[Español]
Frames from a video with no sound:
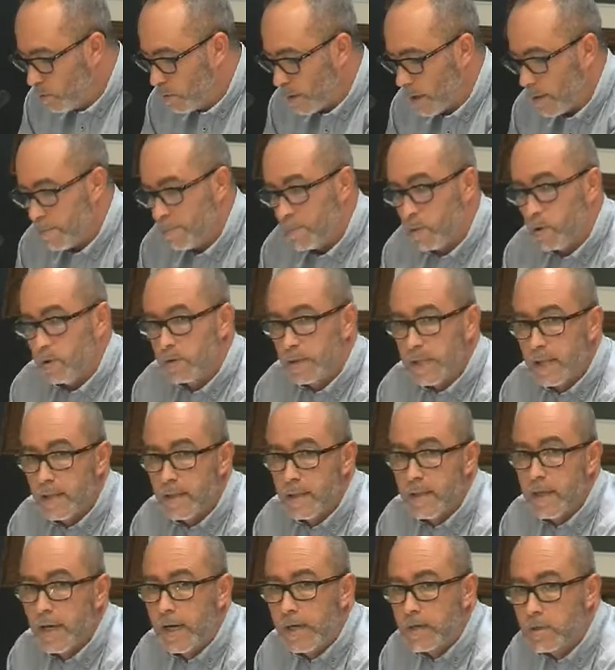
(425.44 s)
e
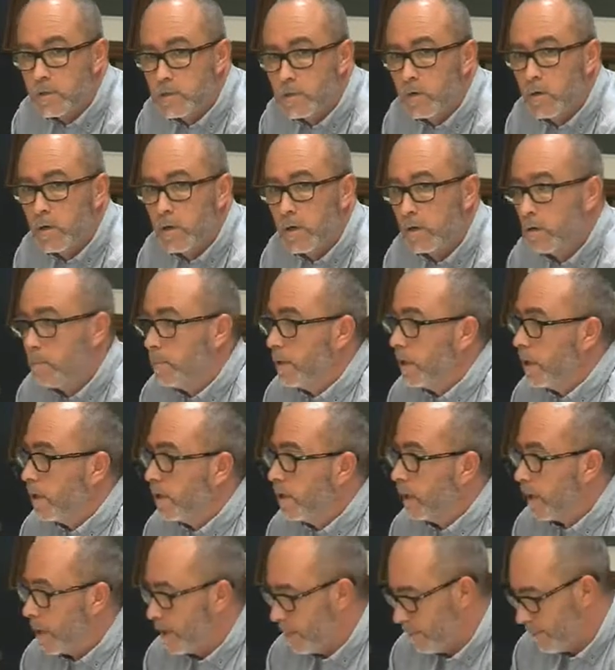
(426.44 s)
importancia
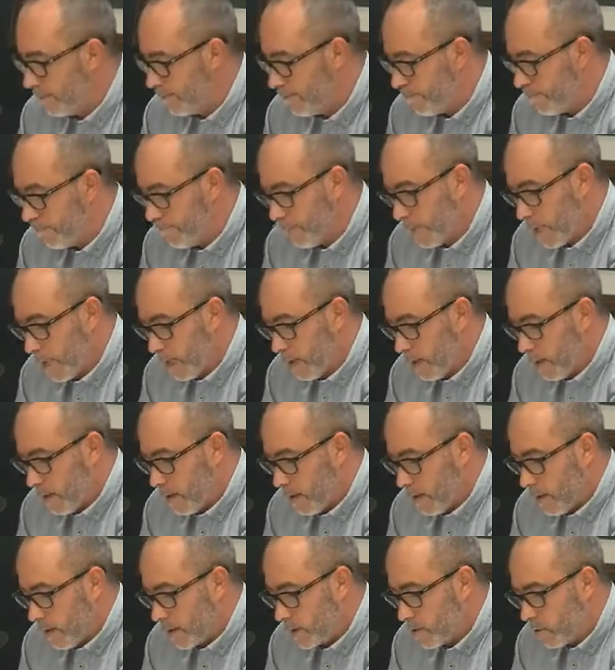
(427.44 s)
histórico-militar,
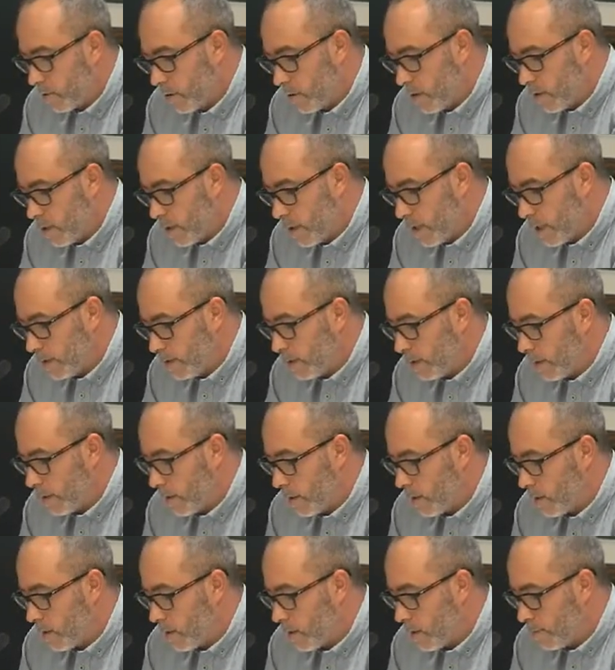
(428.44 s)
es conocida
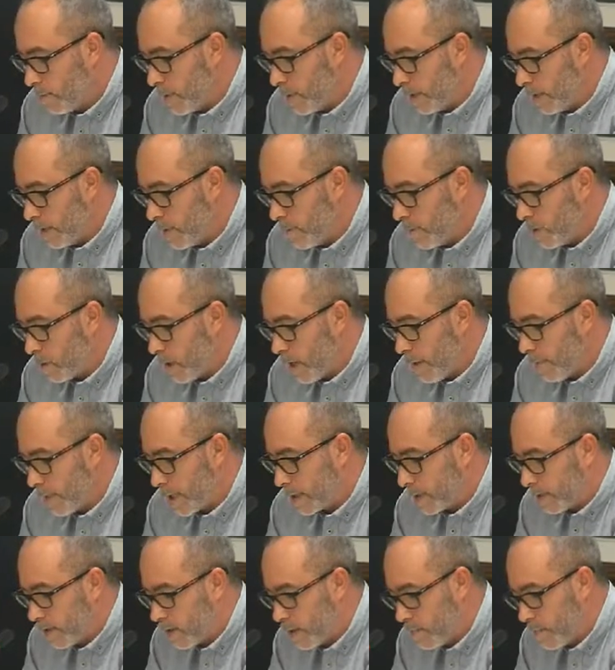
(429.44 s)
internacionalmente por la
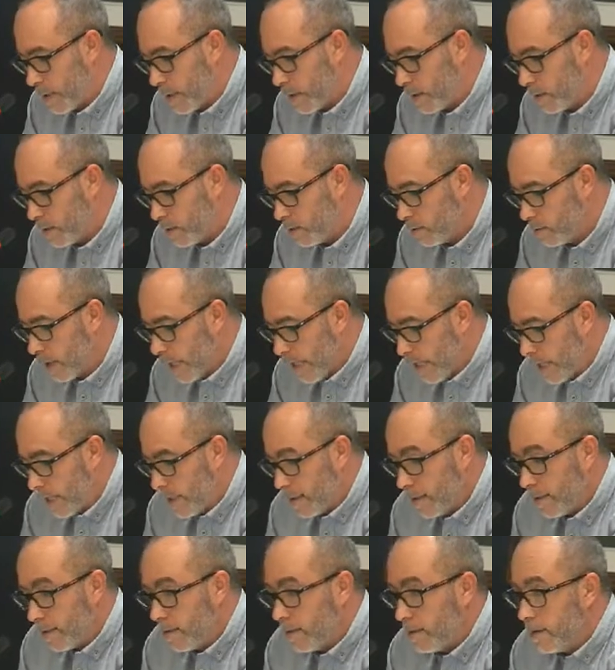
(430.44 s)
participación
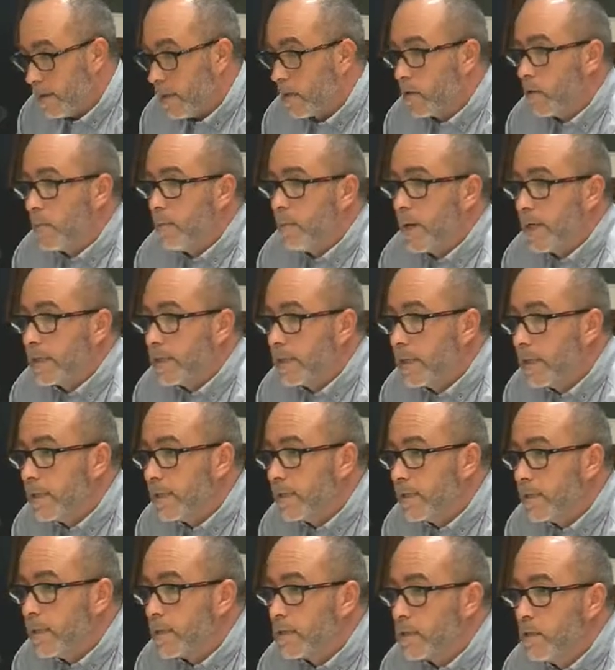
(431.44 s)
de
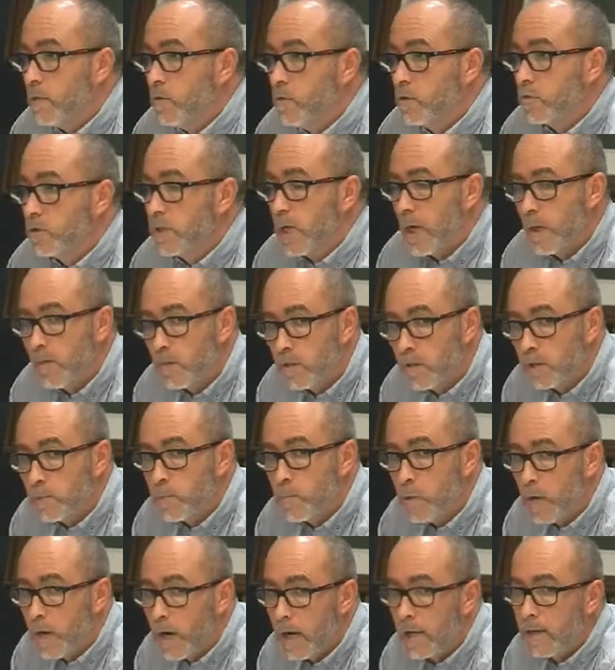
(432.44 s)
combatientes y luchadores
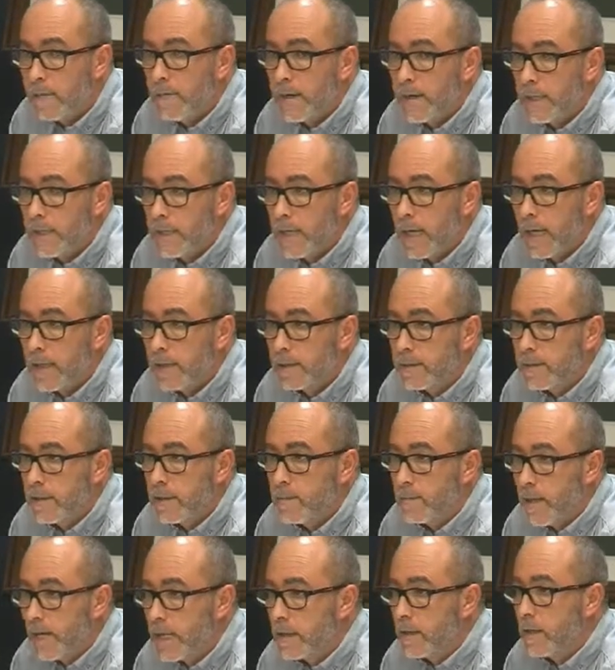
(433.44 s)
por la libertad de
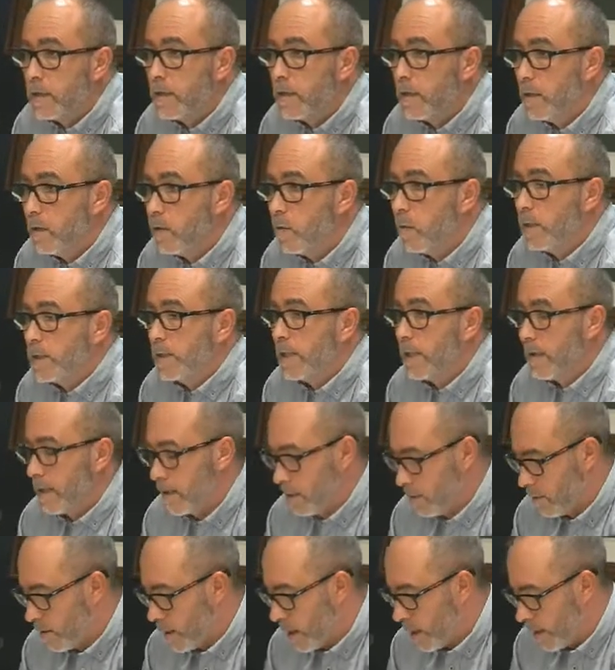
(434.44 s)
más de 50
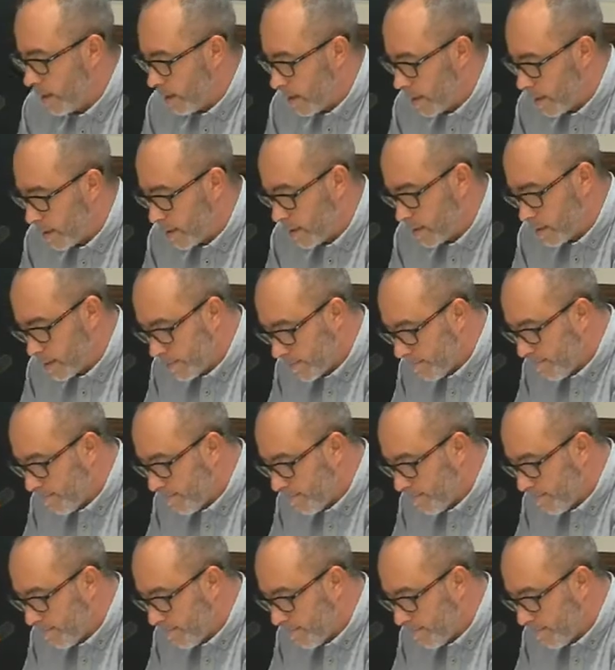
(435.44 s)
nacionalidades